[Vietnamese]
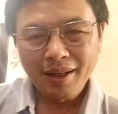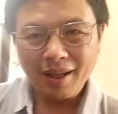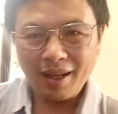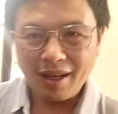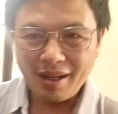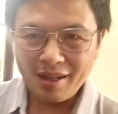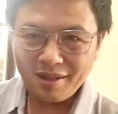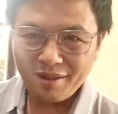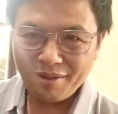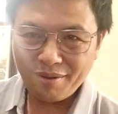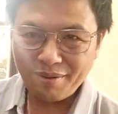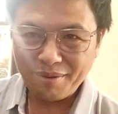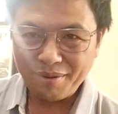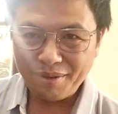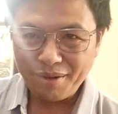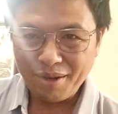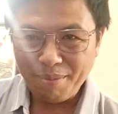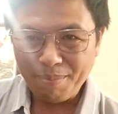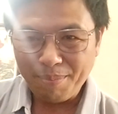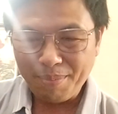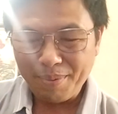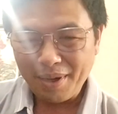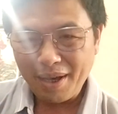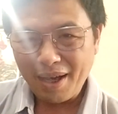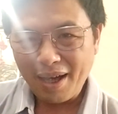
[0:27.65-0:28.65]
cái sự
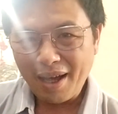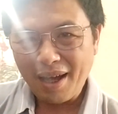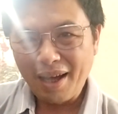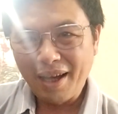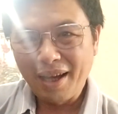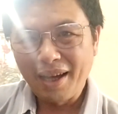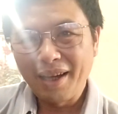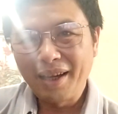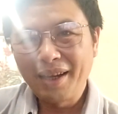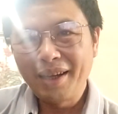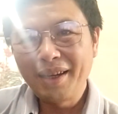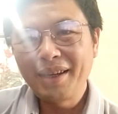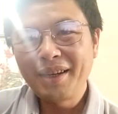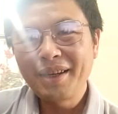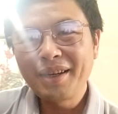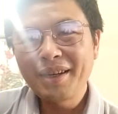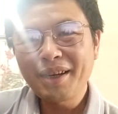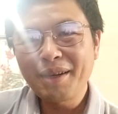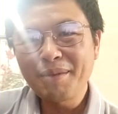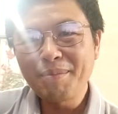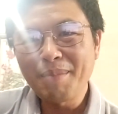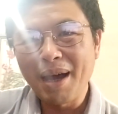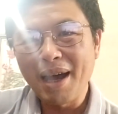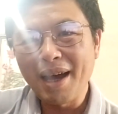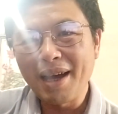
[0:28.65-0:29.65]
nghiệp là
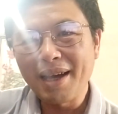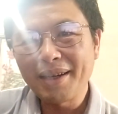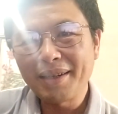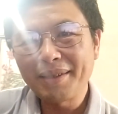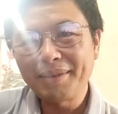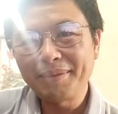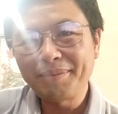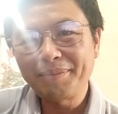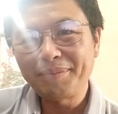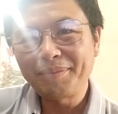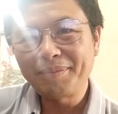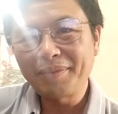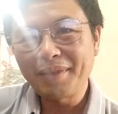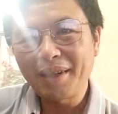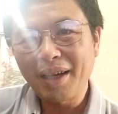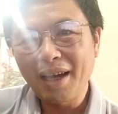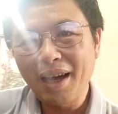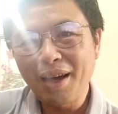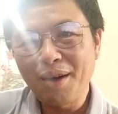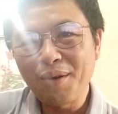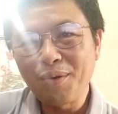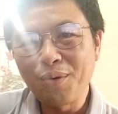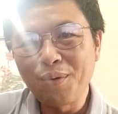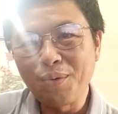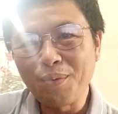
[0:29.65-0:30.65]
cách mạng
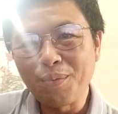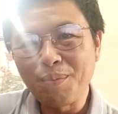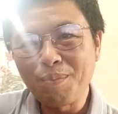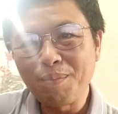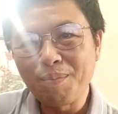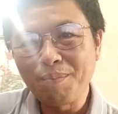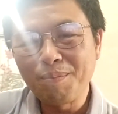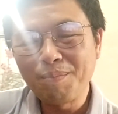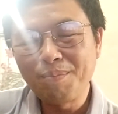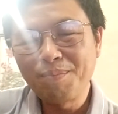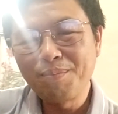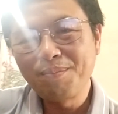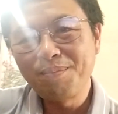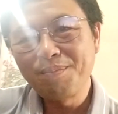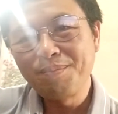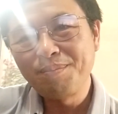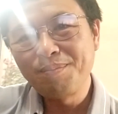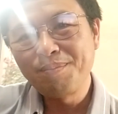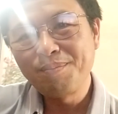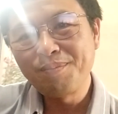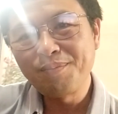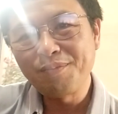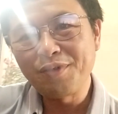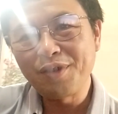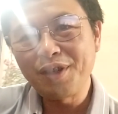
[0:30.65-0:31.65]
hào hùng
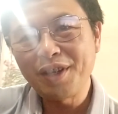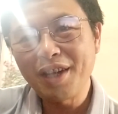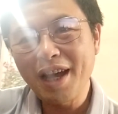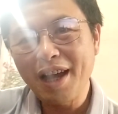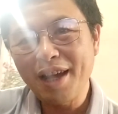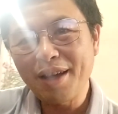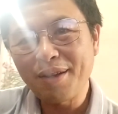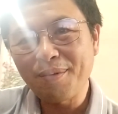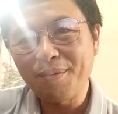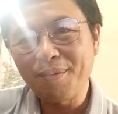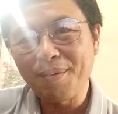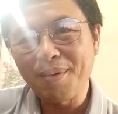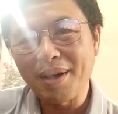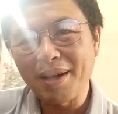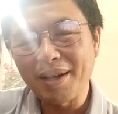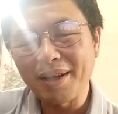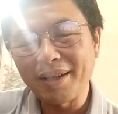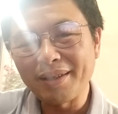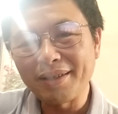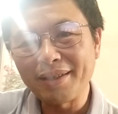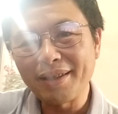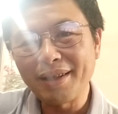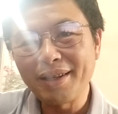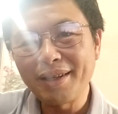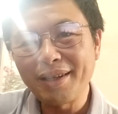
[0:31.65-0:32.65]
vĩ đại của
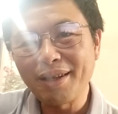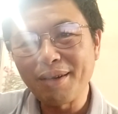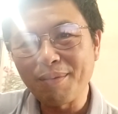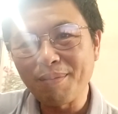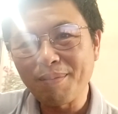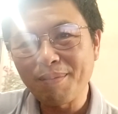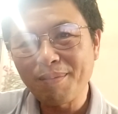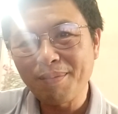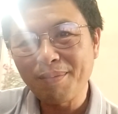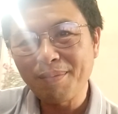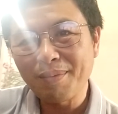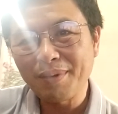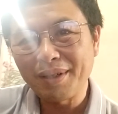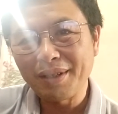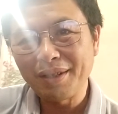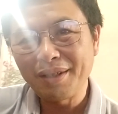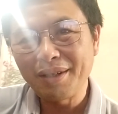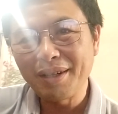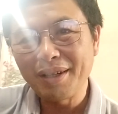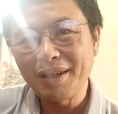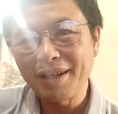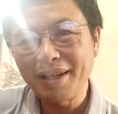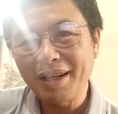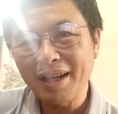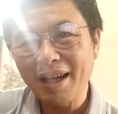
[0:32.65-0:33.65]
dân tộc
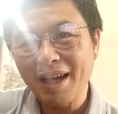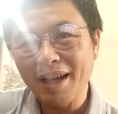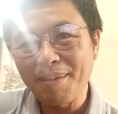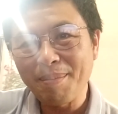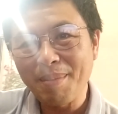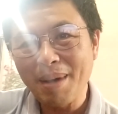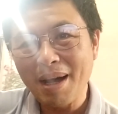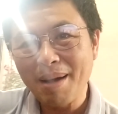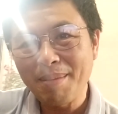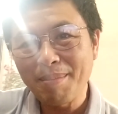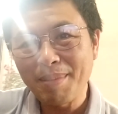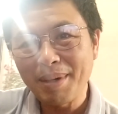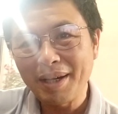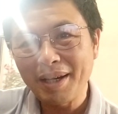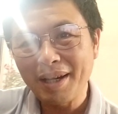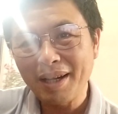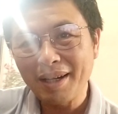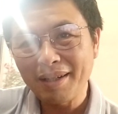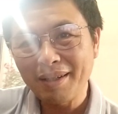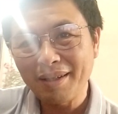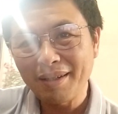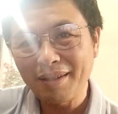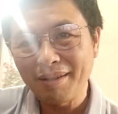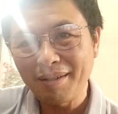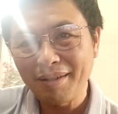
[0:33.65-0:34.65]
đưa đến ngày 30
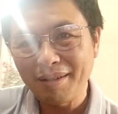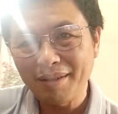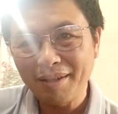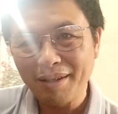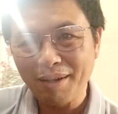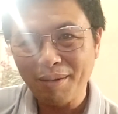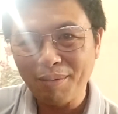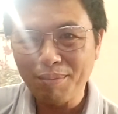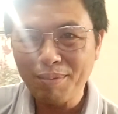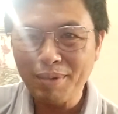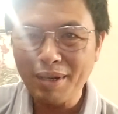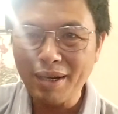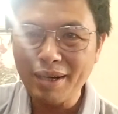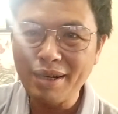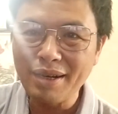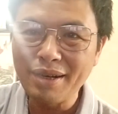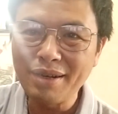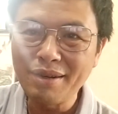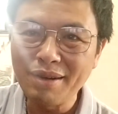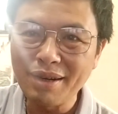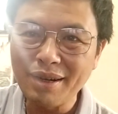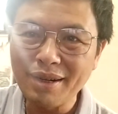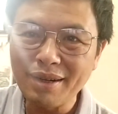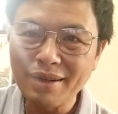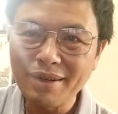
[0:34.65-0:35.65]
tháng 4 thống nhất đất
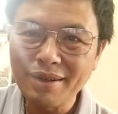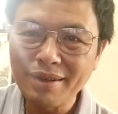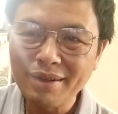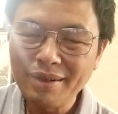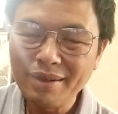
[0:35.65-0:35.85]
nước.